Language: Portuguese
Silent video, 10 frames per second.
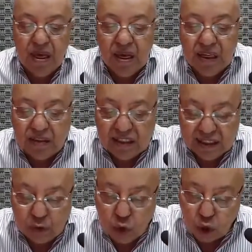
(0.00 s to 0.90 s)
E
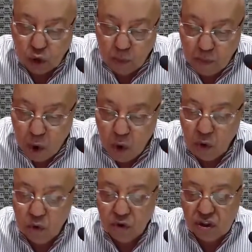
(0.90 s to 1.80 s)
se todo
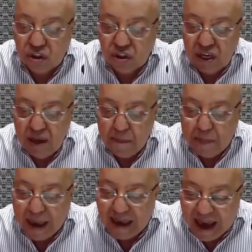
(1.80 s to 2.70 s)
mundo se
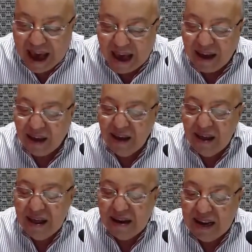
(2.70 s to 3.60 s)
empenhar
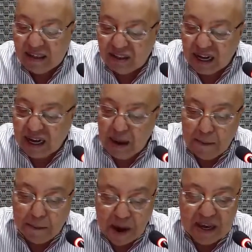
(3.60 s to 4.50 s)
nessa
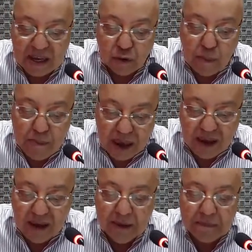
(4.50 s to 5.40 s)
campanha do
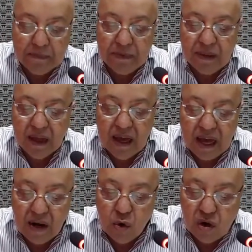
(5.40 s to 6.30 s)
bem,
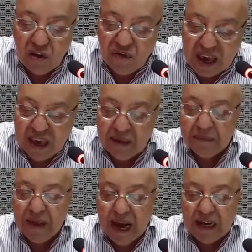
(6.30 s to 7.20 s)
ano que vem
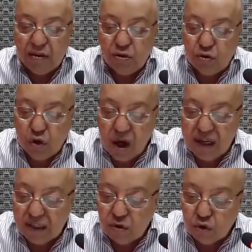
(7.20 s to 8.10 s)
a
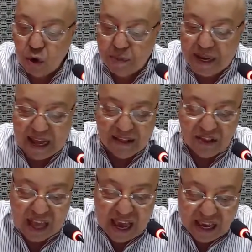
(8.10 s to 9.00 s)
história sobre a
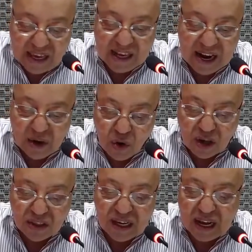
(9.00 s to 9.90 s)
dengue na
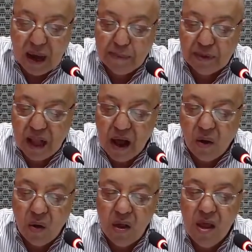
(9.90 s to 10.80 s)
nossa
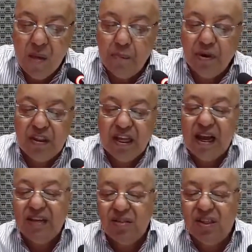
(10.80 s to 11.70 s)
capital
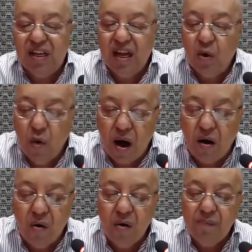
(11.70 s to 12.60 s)
poderá ser
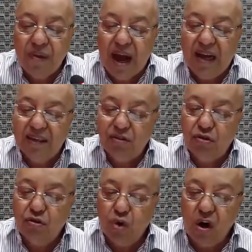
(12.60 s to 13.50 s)
igual à
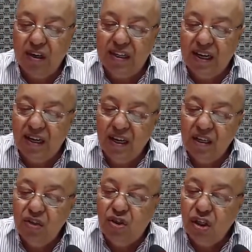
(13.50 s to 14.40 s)
história
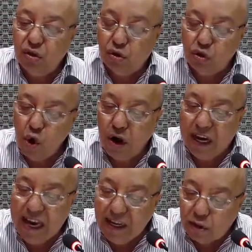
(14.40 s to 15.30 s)
de
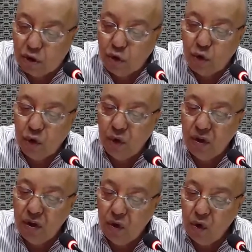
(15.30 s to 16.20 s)
sorriso
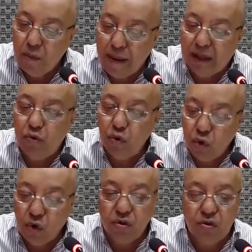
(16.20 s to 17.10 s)
no Mato
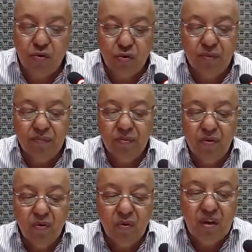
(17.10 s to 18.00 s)
Grosso,
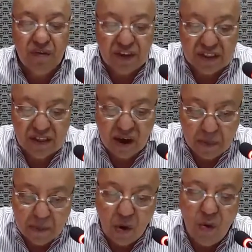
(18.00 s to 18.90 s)
o que vai ser
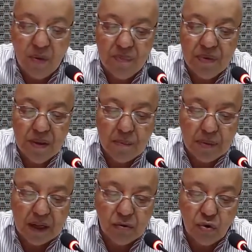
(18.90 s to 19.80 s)
bom
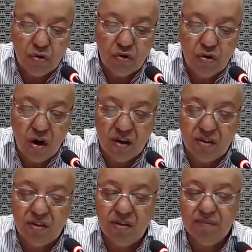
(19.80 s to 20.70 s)
para todos
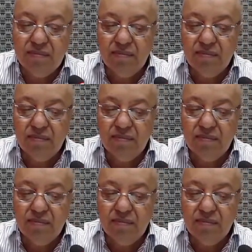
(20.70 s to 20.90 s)
nós.